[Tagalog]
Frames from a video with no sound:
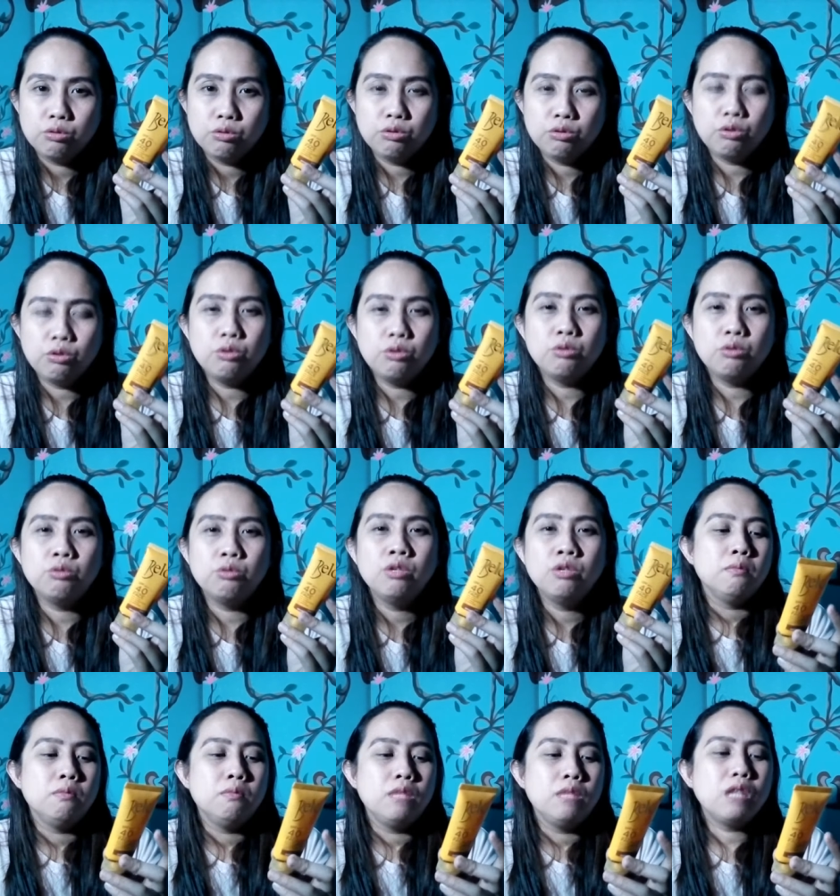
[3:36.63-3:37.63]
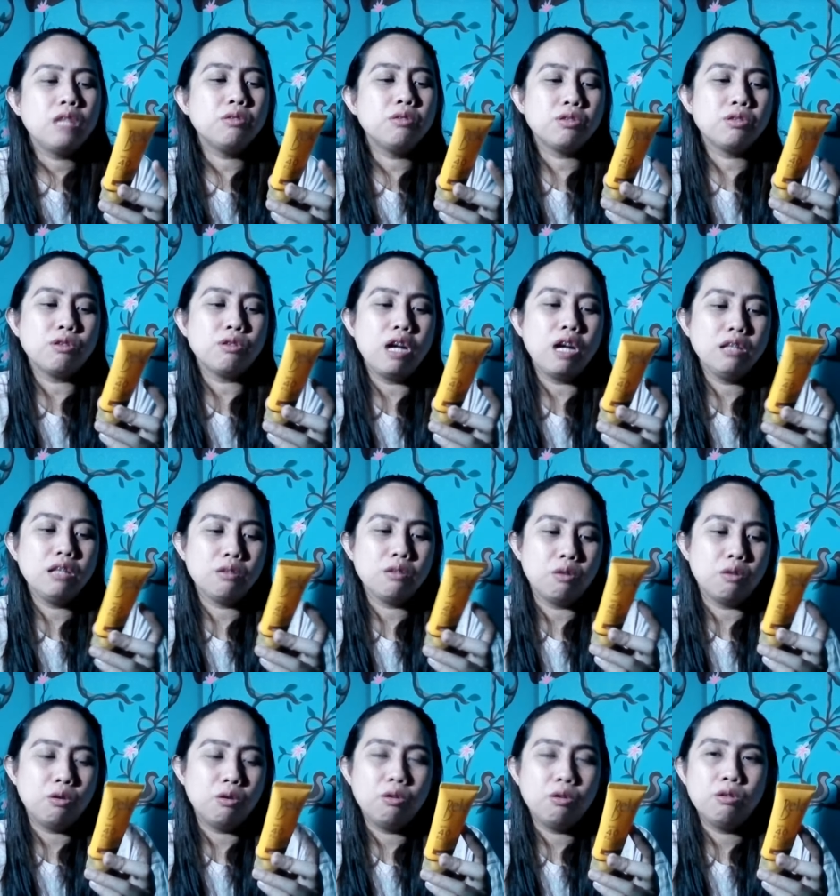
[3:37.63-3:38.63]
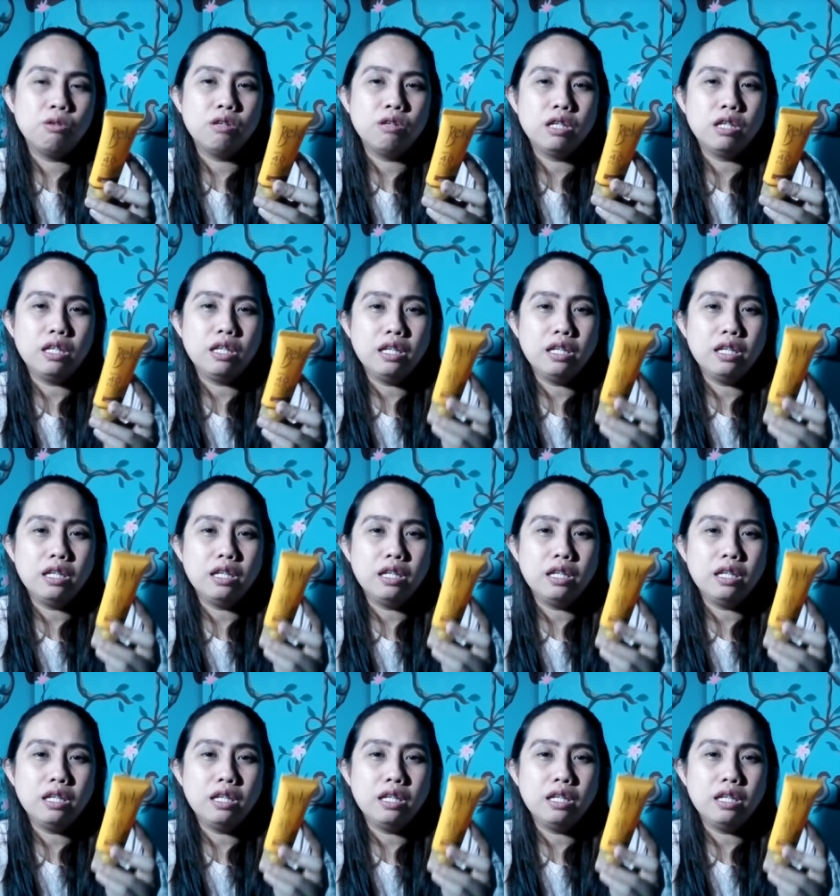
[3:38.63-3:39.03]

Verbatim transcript: So, nagustuhan ko